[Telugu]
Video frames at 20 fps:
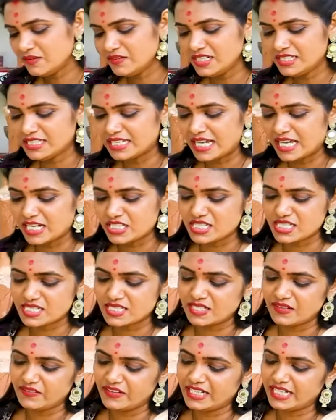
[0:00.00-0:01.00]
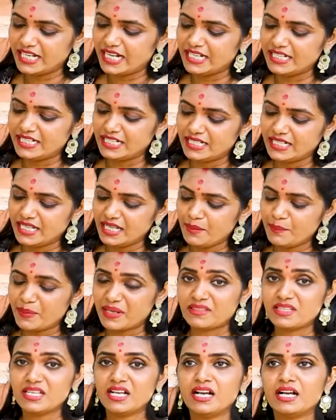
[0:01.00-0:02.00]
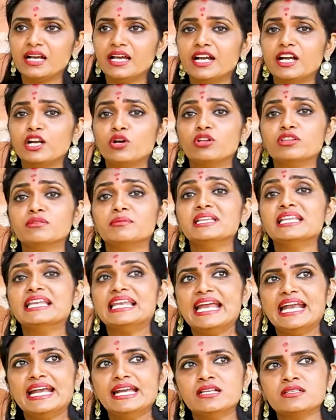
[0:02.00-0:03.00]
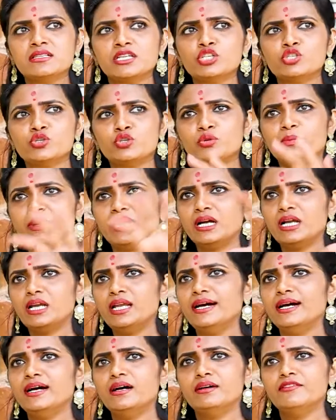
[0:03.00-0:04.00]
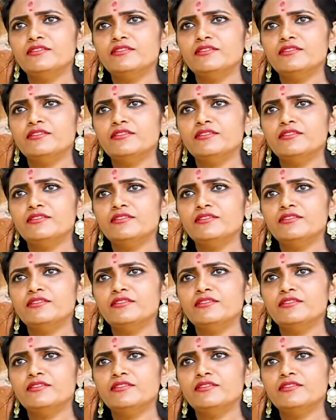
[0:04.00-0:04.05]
ఇలా వీళ్ళు తయారు చేసిన వీటికి ఏంటంటే ప్రత్యేకంగా ఇక్కడ కొంతమంది లేడీస్ ఈ చుట్టుపక్కల